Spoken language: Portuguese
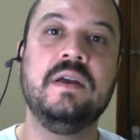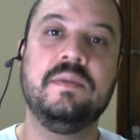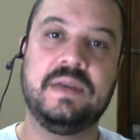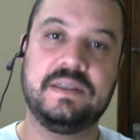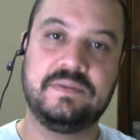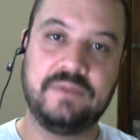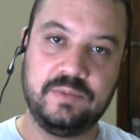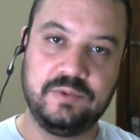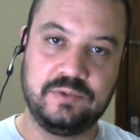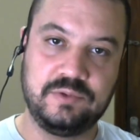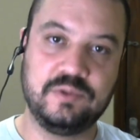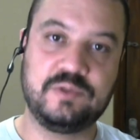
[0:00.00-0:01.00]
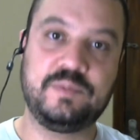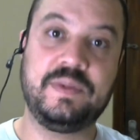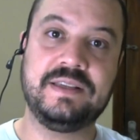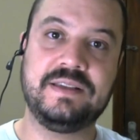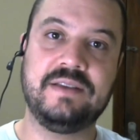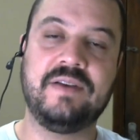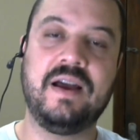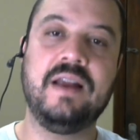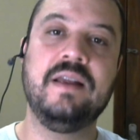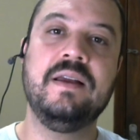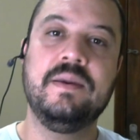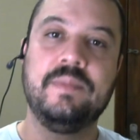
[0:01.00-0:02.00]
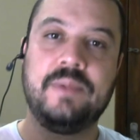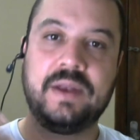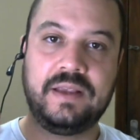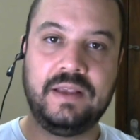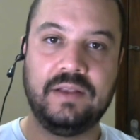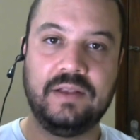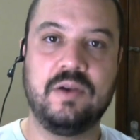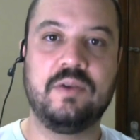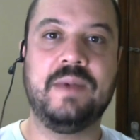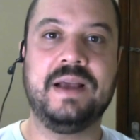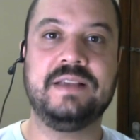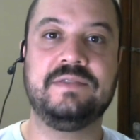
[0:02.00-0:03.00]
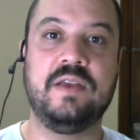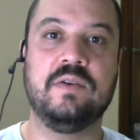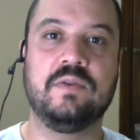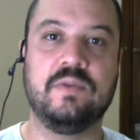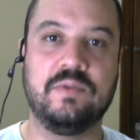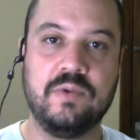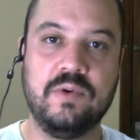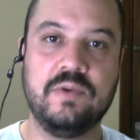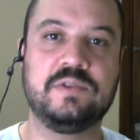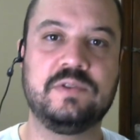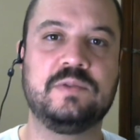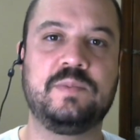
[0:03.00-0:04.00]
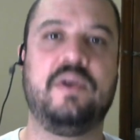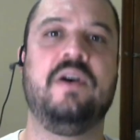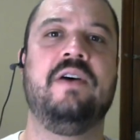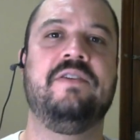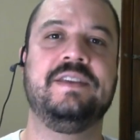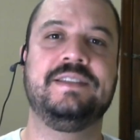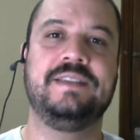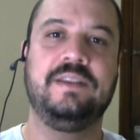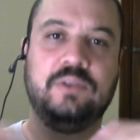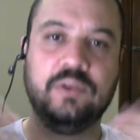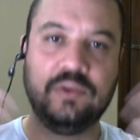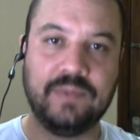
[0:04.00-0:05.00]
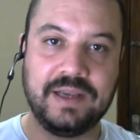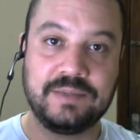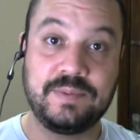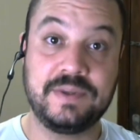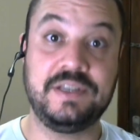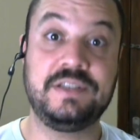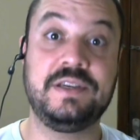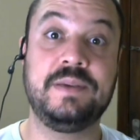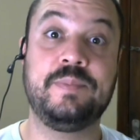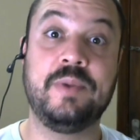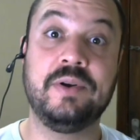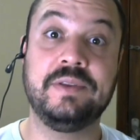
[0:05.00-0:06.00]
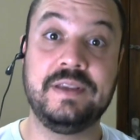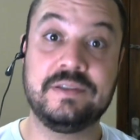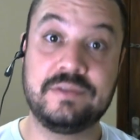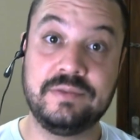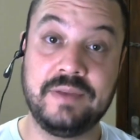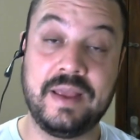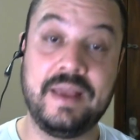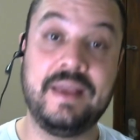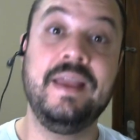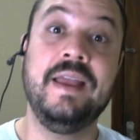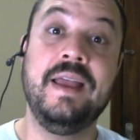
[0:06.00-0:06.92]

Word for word: mas vamos nos preservar para que logo mais venham concursos, provas e tudo mais para a gente poder estudar, né?